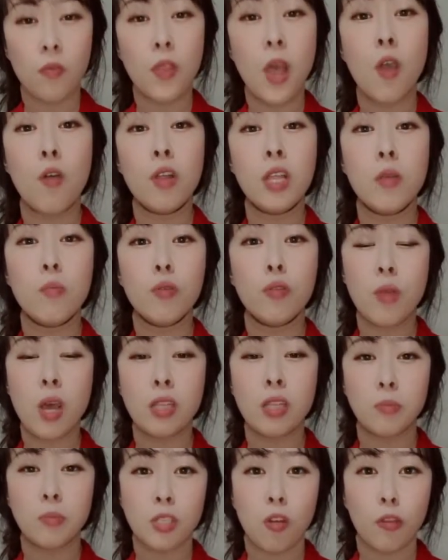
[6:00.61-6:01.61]
타우린이
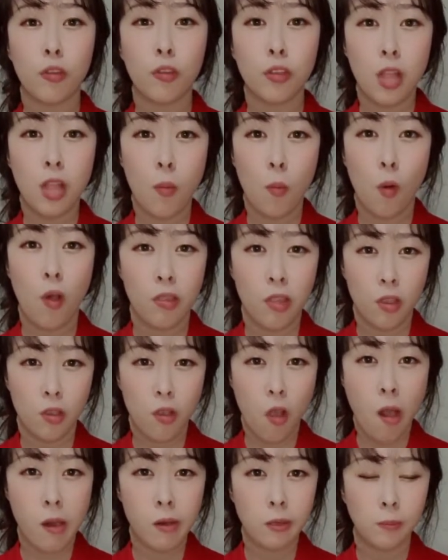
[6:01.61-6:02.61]
풍부한 음식은 어떨 때
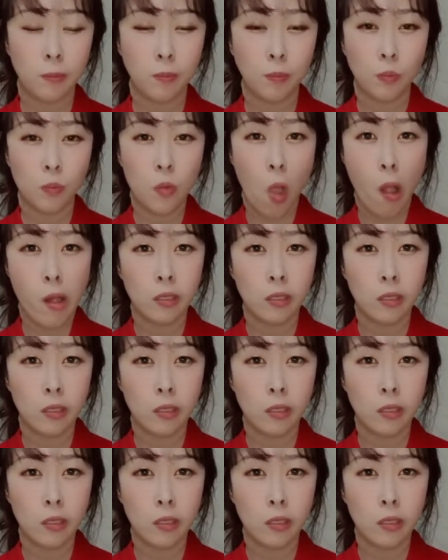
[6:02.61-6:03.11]
먹어야 되죠?